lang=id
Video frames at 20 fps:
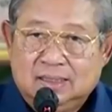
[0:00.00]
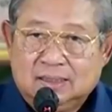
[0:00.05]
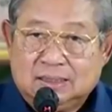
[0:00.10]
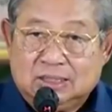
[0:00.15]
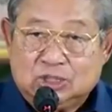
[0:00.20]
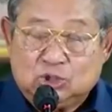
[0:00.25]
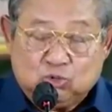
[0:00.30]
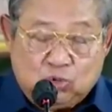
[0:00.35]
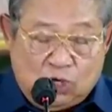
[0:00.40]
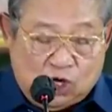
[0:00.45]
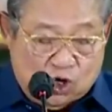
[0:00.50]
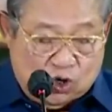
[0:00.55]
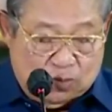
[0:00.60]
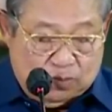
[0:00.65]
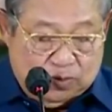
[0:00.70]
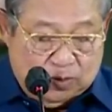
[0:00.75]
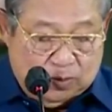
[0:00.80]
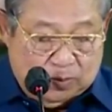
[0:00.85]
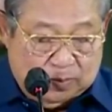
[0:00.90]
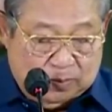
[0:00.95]
Ketua
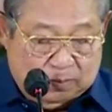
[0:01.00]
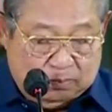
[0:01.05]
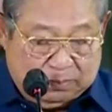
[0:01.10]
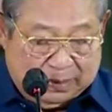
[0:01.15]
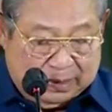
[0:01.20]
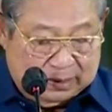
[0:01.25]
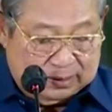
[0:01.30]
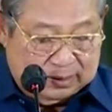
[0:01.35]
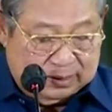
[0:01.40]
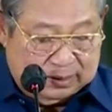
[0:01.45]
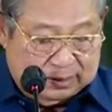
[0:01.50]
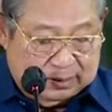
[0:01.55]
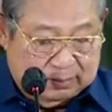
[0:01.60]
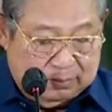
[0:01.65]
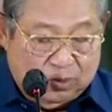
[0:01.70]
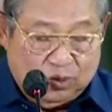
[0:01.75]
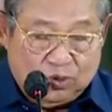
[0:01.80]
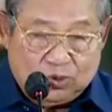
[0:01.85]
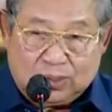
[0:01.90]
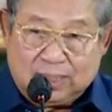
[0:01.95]
Umum Partai
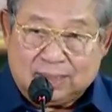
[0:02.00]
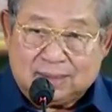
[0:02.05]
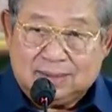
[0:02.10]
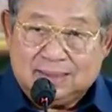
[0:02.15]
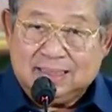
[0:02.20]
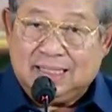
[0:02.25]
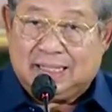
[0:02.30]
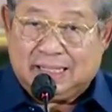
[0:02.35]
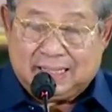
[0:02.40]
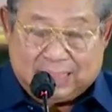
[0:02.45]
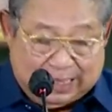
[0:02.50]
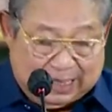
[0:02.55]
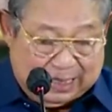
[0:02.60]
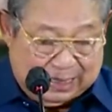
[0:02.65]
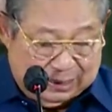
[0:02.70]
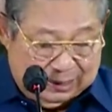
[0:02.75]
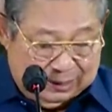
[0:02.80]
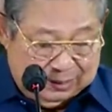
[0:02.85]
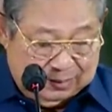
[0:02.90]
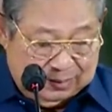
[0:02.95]
Demokrat
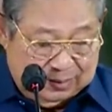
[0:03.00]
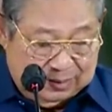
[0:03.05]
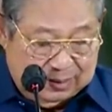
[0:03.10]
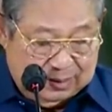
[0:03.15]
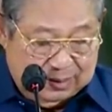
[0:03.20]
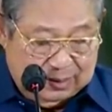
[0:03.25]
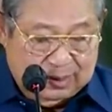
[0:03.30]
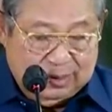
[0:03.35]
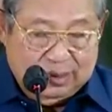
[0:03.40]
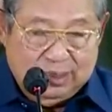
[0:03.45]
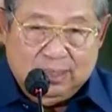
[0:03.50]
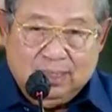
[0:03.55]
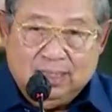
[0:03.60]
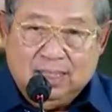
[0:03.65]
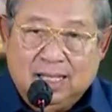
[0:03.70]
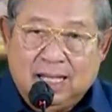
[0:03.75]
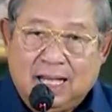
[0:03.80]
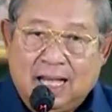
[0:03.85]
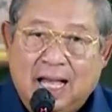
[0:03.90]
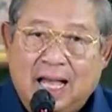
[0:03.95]
ilegal,
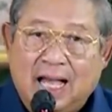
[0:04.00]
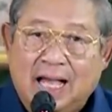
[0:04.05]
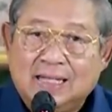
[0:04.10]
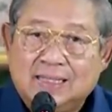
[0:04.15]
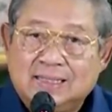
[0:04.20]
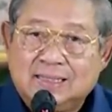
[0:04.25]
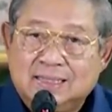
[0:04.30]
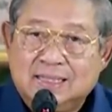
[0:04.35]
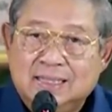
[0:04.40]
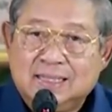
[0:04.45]
AD